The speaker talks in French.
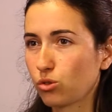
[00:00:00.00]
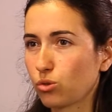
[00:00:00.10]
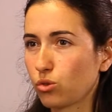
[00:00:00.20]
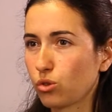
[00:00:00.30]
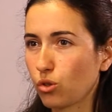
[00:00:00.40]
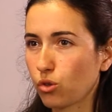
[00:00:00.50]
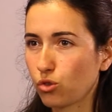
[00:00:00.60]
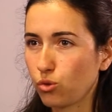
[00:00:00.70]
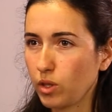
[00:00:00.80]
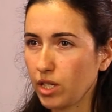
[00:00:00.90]
chose.
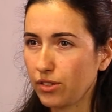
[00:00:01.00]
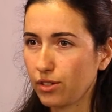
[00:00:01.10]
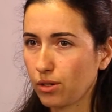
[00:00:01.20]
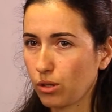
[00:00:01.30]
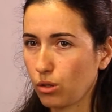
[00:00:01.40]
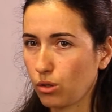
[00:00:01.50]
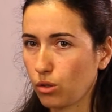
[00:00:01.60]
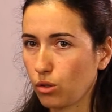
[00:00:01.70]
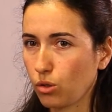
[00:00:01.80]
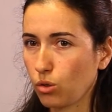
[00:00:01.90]
Ensuite,
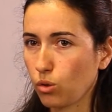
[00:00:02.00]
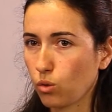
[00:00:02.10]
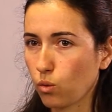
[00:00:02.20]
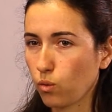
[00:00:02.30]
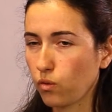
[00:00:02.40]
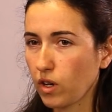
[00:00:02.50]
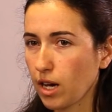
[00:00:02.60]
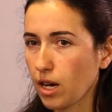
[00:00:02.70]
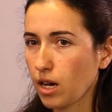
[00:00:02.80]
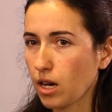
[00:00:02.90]
on
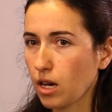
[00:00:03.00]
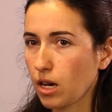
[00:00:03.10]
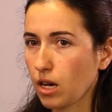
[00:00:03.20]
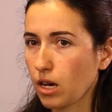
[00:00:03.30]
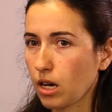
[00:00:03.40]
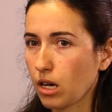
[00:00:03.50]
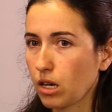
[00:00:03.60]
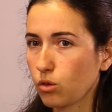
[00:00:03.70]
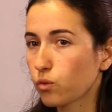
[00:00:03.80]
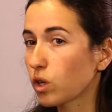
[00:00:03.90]

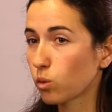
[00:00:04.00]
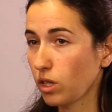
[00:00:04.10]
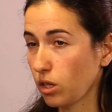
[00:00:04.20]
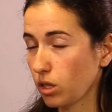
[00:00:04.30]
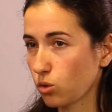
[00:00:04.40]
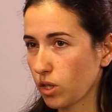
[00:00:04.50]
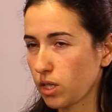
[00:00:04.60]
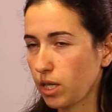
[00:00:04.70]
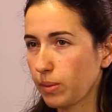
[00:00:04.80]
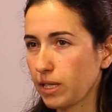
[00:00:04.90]
va, une fois qu'on a
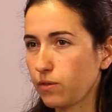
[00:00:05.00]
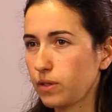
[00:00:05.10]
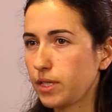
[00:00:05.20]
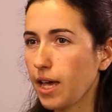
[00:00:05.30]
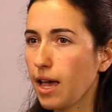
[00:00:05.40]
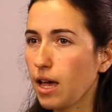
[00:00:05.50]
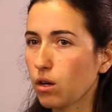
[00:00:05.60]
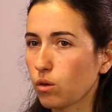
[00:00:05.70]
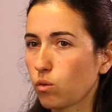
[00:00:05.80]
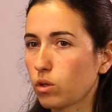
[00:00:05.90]
choisi les
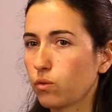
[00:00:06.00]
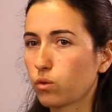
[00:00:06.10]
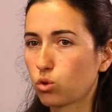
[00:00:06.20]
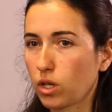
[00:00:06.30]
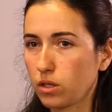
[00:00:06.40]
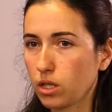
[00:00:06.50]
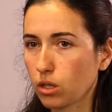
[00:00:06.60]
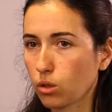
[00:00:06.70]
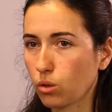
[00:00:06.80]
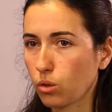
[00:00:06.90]
bénéficiaires, il faut
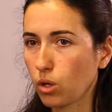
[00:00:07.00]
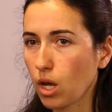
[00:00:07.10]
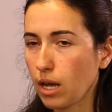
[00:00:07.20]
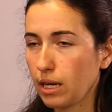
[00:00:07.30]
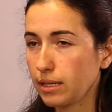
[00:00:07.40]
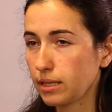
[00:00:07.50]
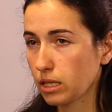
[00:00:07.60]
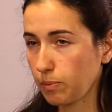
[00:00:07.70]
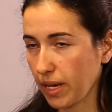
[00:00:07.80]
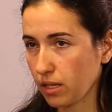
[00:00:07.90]
choisir les
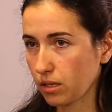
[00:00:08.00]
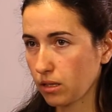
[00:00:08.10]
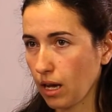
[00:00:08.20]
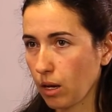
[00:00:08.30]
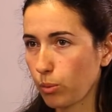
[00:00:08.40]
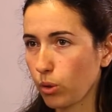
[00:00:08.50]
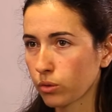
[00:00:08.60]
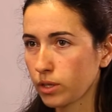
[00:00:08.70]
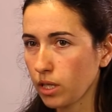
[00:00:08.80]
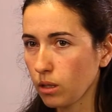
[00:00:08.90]
espèces à
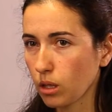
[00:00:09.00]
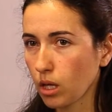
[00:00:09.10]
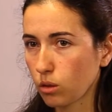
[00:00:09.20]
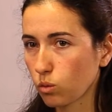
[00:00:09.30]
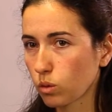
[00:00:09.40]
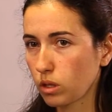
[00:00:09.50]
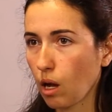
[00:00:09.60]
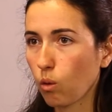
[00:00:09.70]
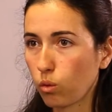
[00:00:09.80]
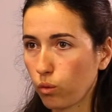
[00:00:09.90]
implanter. Donc
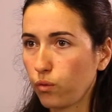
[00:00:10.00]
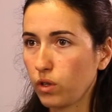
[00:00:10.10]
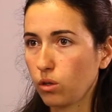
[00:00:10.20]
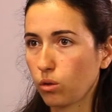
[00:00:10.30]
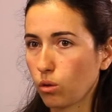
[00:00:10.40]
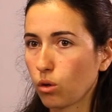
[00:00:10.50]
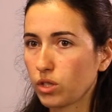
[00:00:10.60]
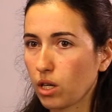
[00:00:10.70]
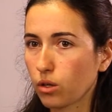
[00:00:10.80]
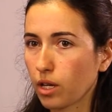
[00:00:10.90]
ça, on le fait en
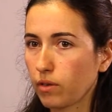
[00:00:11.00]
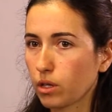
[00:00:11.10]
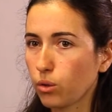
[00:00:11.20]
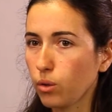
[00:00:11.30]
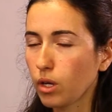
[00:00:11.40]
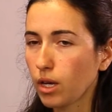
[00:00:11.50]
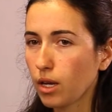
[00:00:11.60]
dialogue avec eux.